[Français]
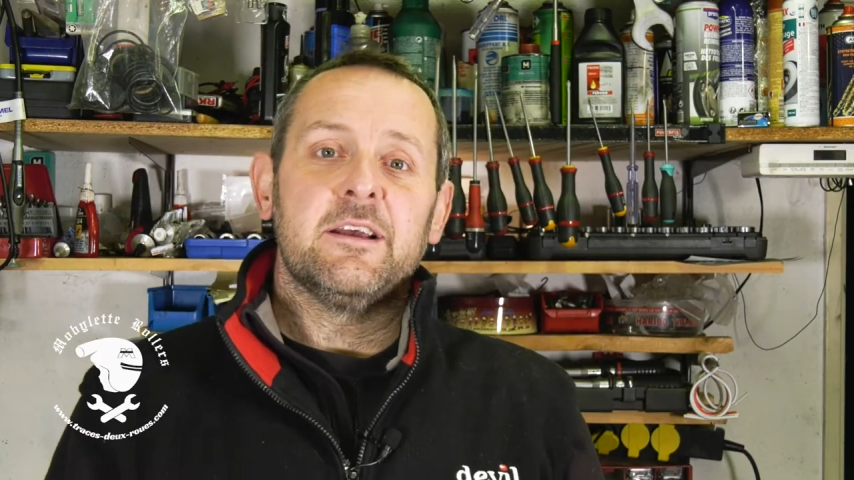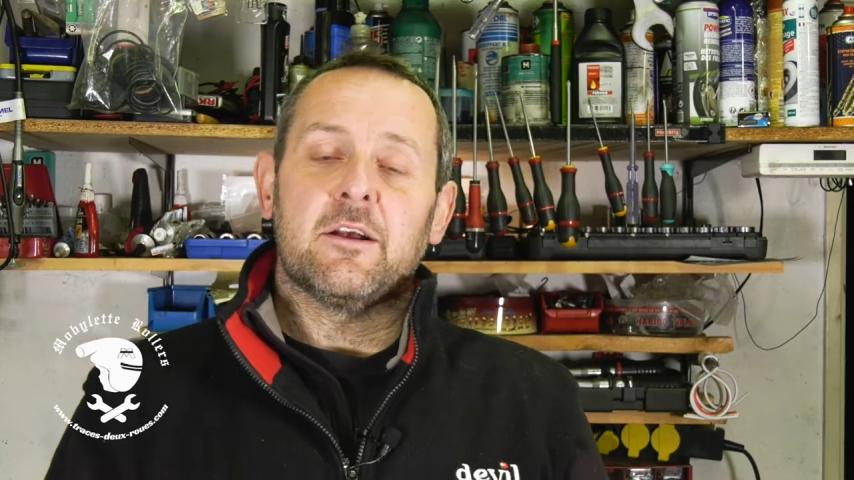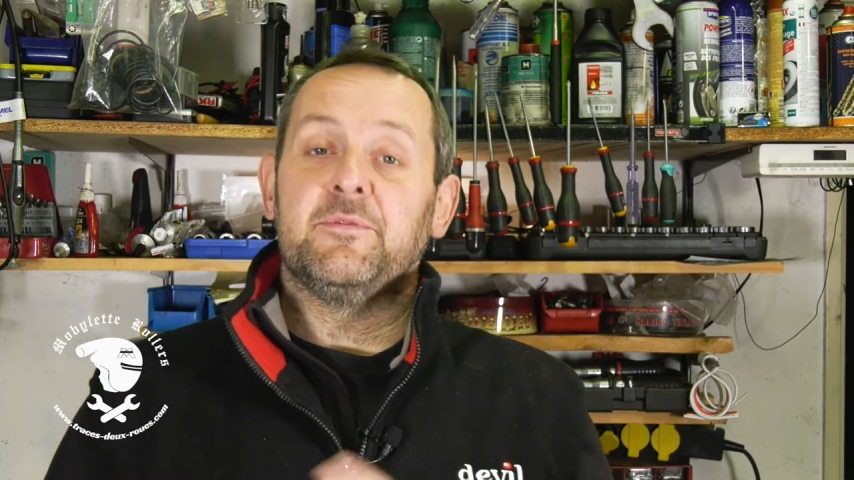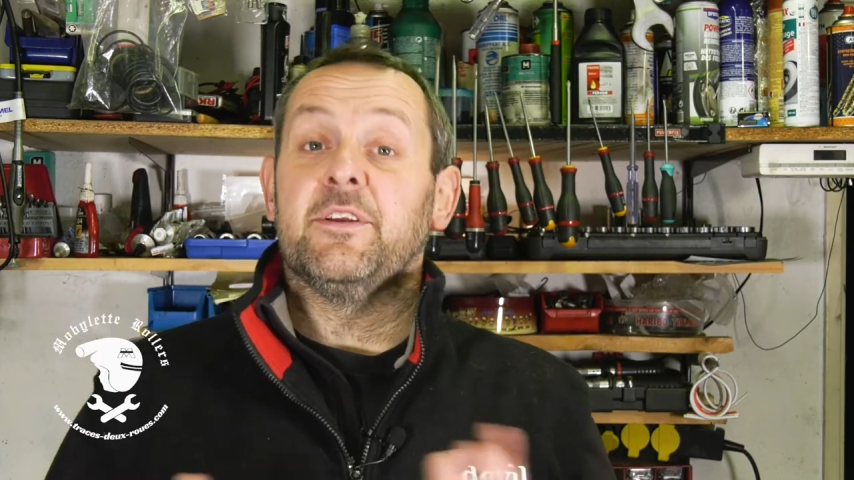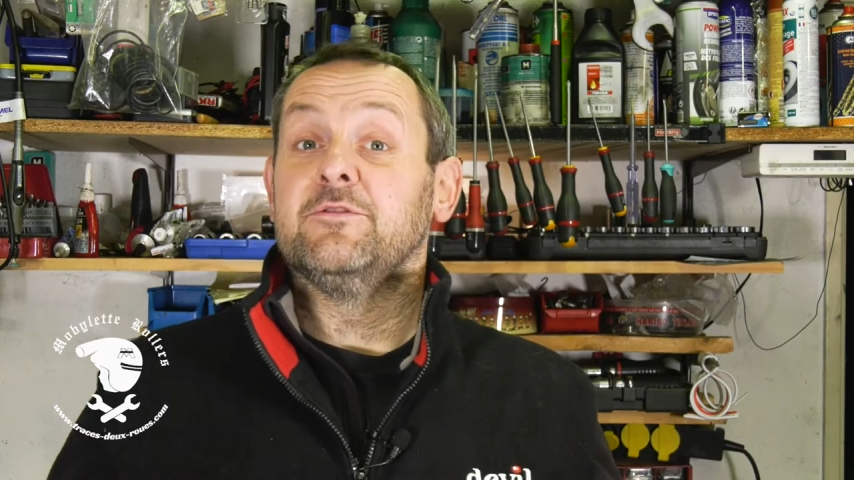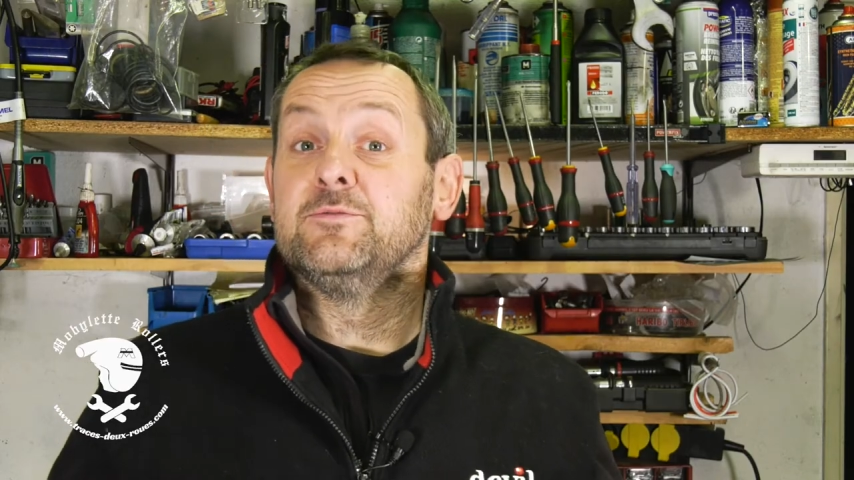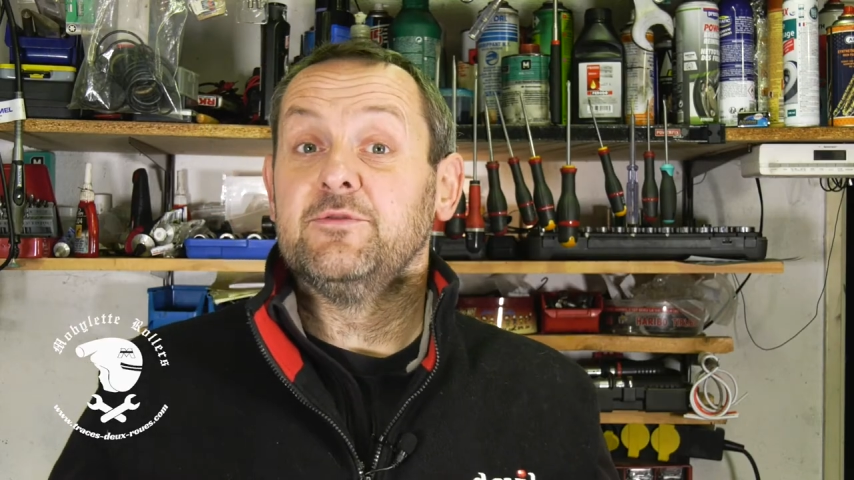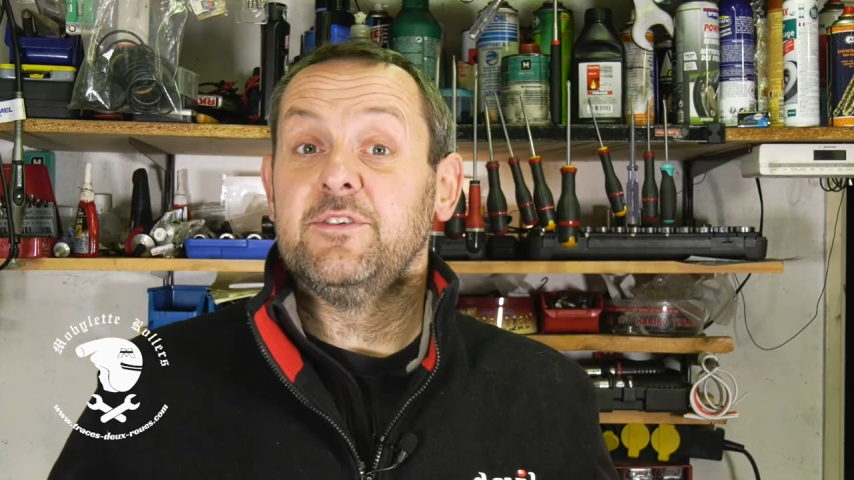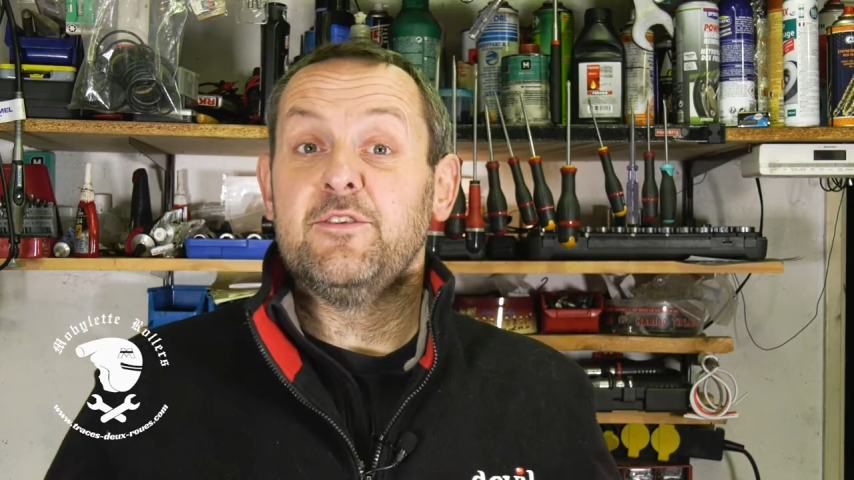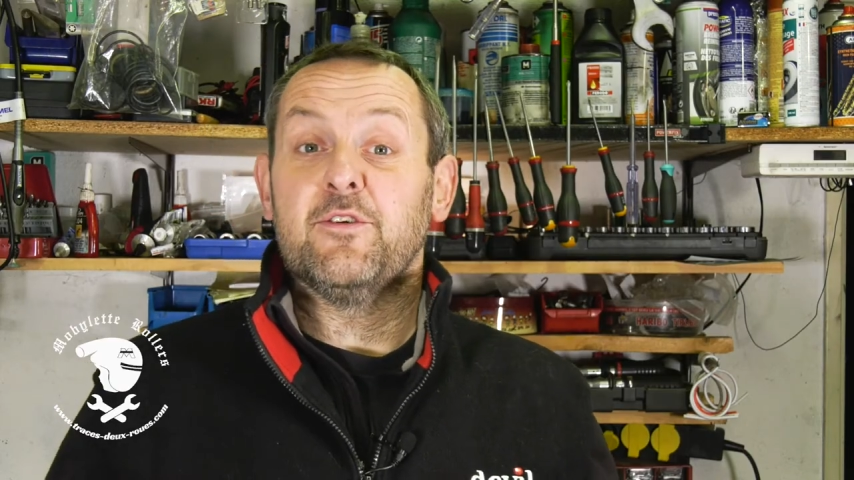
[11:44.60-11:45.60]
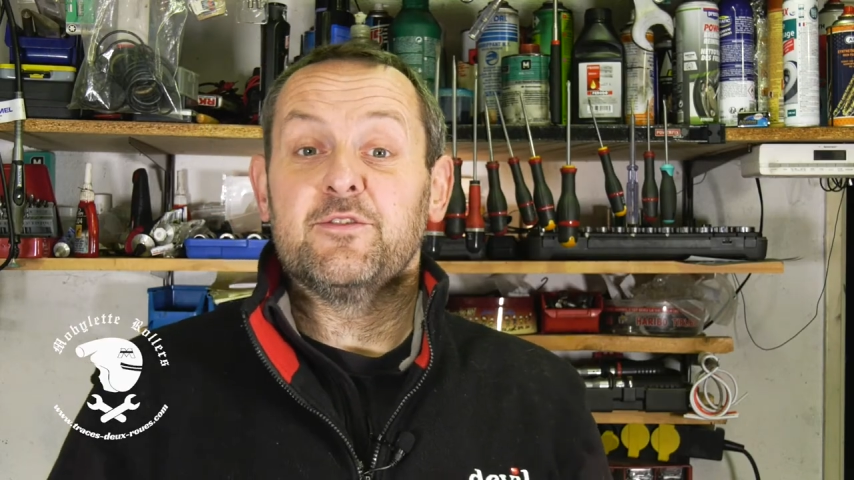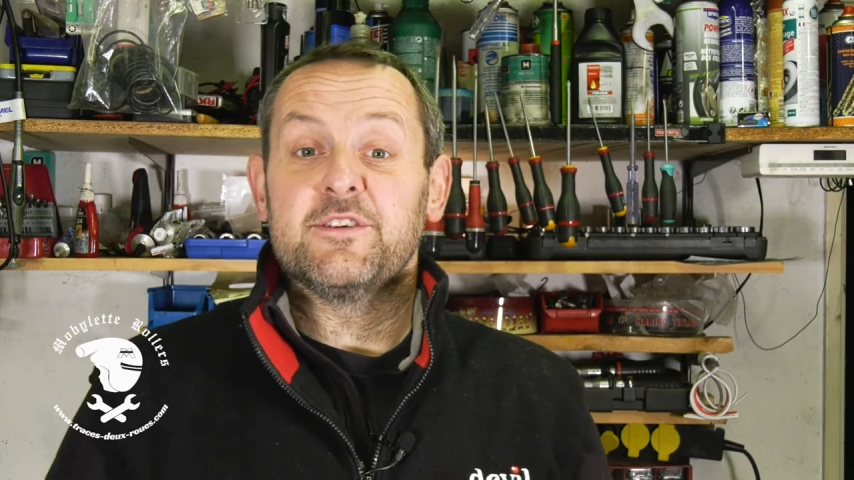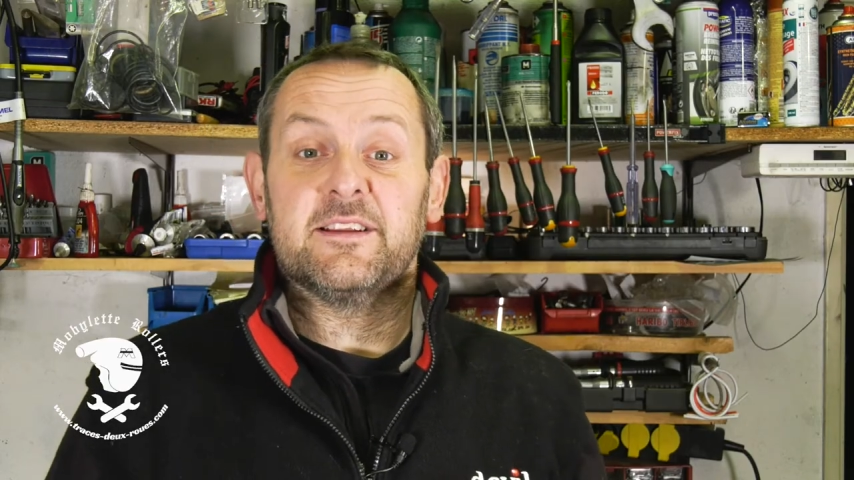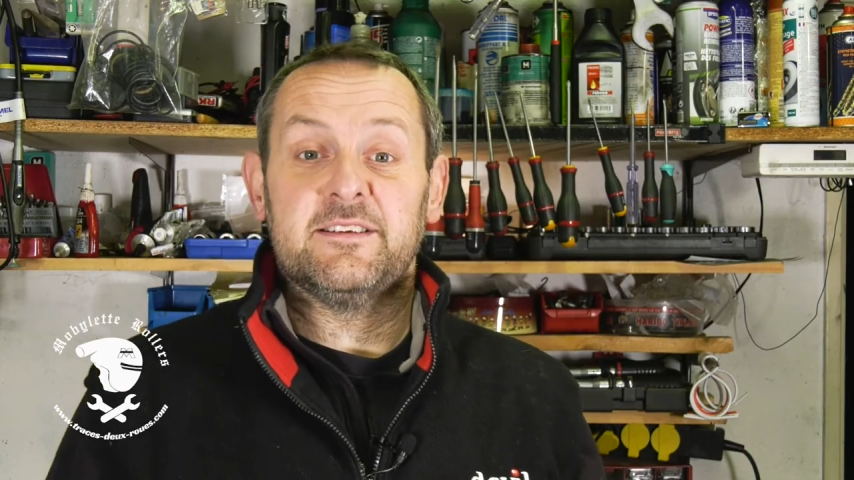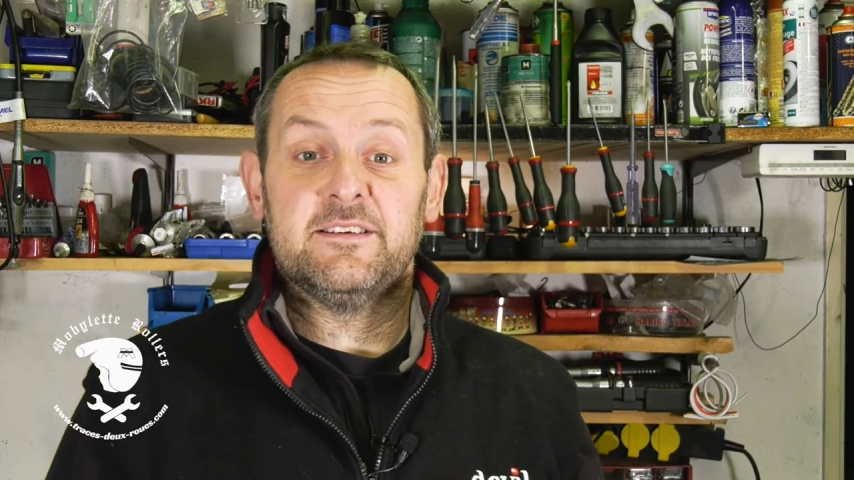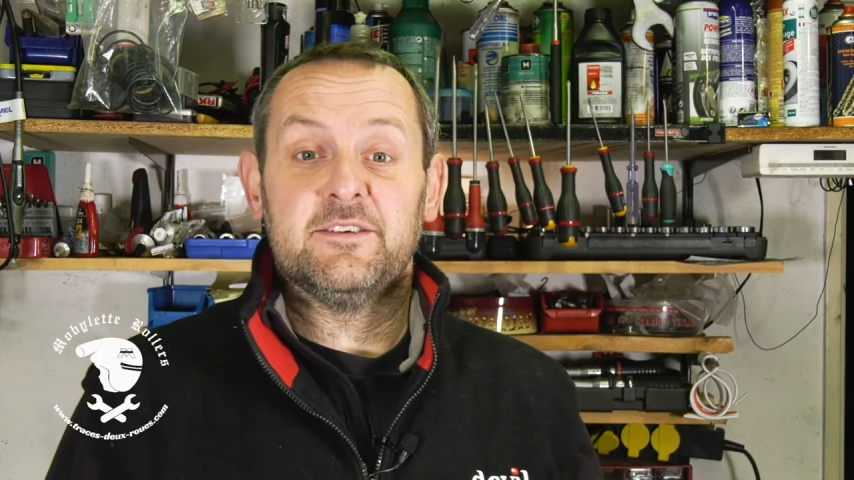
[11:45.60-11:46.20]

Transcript: Comme ça, vous pouvez le regarder